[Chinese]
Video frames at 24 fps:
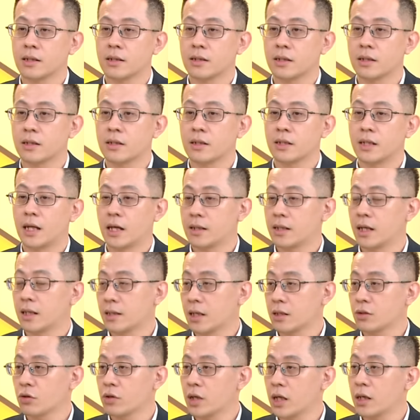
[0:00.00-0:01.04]
其实两两
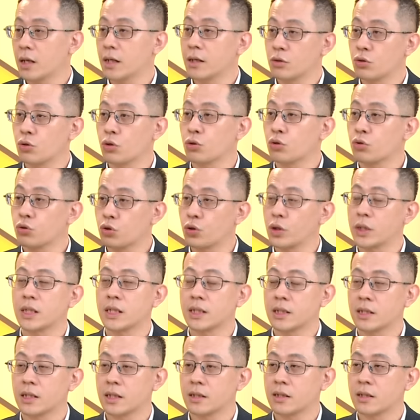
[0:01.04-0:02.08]
党就可以合作推
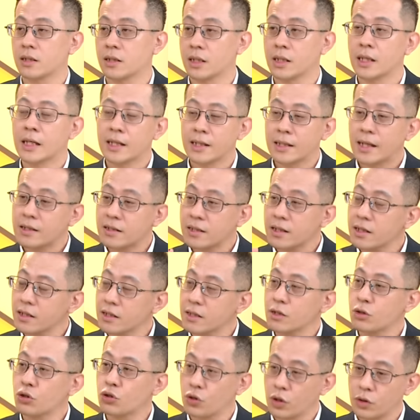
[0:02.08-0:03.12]
进一些事情。那这个
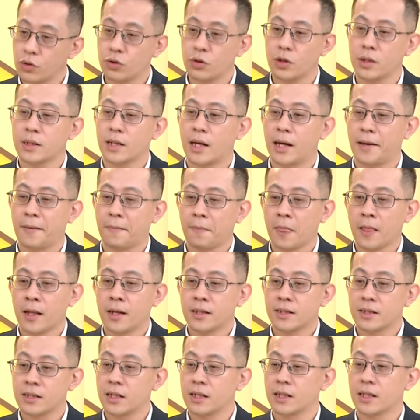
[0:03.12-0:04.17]
是纯粹在
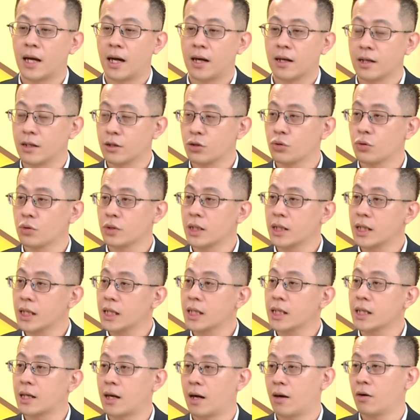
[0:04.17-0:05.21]
政党合作的
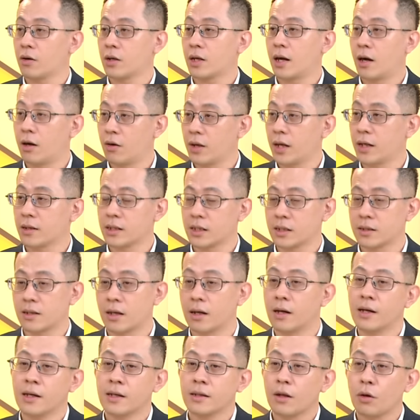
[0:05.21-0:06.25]
利益考考量底
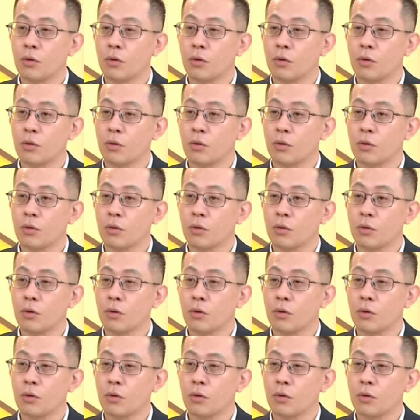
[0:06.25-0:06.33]
下。那